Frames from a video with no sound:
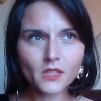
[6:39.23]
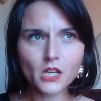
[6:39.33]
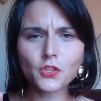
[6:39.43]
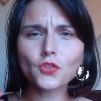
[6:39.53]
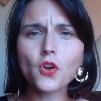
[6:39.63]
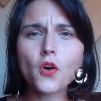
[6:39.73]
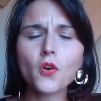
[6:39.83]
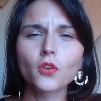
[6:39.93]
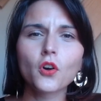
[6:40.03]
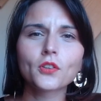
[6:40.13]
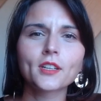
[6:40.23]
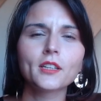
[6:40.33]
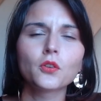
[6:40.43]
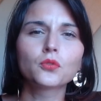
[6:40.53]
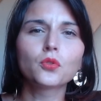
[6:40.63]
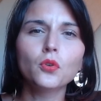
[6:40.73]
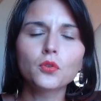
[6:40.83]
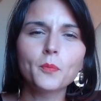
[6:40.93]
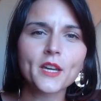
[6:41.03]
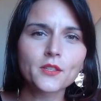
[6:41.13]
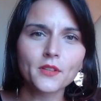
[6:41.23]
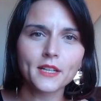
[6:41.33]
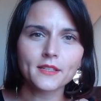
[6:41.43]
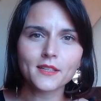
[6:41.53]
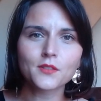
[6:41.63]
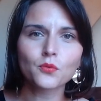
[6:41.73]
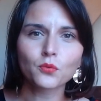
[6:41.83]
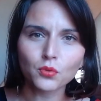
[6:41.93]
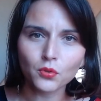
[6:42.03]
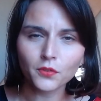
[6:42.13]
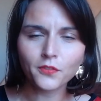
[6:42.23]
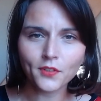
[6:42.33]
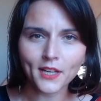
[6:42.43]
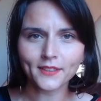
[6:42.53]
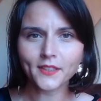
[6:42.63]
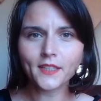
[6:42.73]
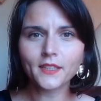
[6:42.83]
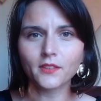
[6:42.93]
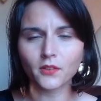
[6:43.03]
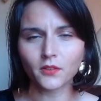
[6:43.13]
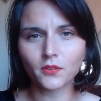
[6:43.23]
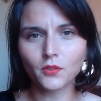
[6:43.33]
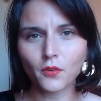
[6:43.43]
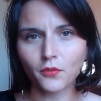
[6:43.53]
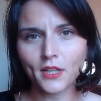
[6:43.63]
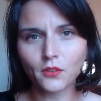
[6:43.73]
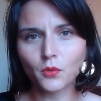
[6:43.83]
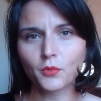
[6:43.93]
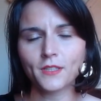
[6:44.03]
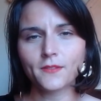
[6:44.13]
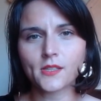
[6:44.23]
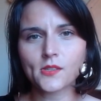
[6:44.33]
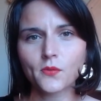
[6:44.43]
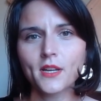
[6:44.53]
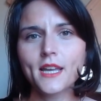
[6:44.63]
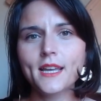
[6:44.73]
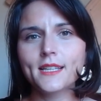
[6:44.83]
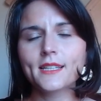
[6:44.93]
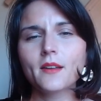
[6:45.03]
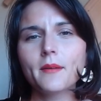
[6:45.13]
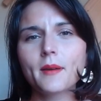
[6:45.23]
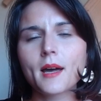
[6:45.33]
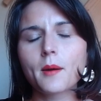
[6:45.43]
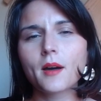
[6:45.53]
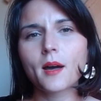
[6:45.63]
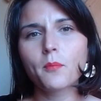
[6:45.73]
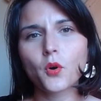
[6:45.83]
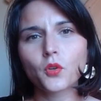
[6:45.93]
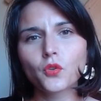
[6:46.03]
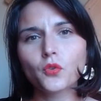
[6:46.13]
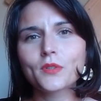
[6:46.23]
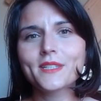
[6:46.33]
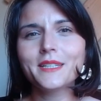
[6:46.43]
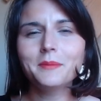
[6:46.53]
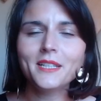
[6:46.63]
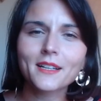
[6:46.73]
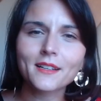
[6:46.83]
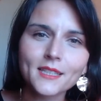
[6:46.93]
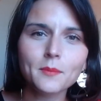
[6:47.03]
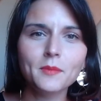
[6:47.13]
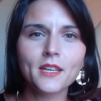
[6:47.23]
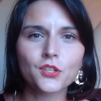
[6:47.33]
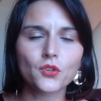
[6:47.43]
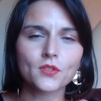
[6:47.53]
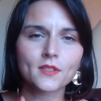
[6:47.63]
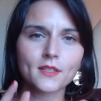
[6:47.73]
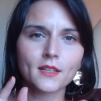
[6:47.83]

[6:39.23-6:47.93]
sans rentrer dans trop de personnalisation, trop de flatterie dans, vos lettres de motivation, c'est quand même important de cibler un type d'agence,